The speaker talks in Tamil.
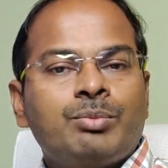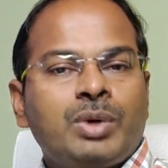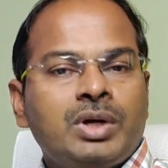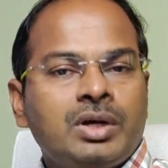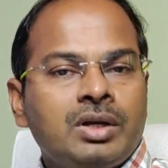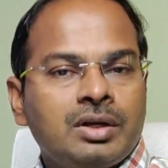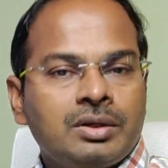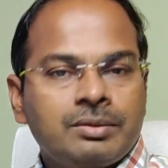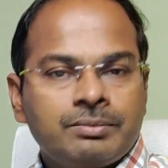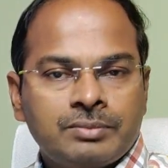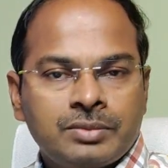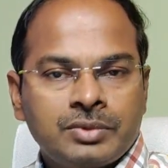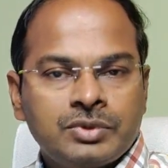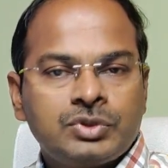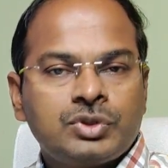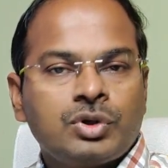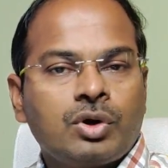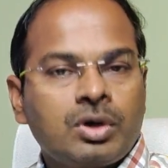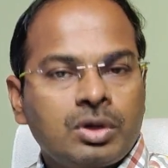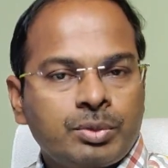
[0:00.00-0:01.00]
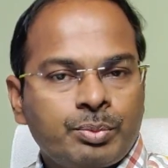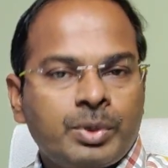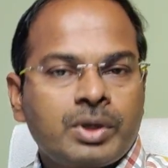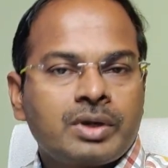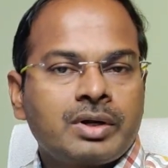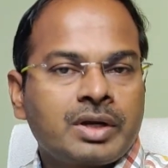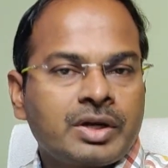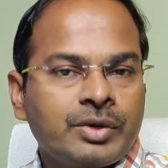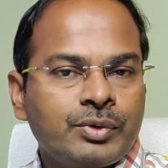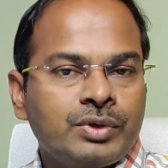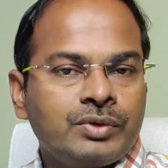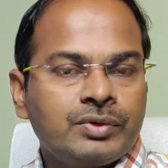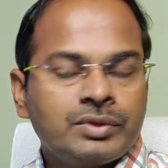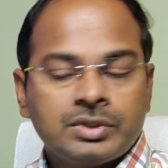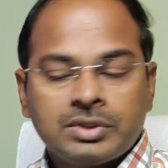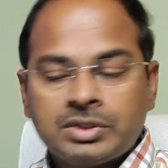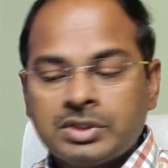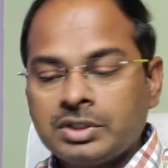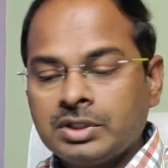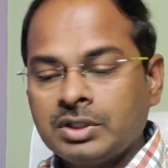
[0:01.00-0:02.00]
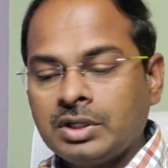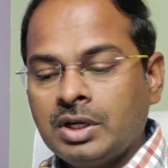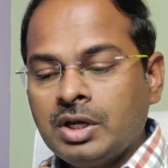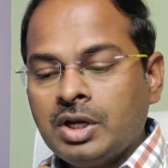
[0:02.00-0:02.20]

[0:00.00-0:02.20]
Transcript: மண்டே ஷார்ப்பாக ரெக்கவரி வந்துச்சு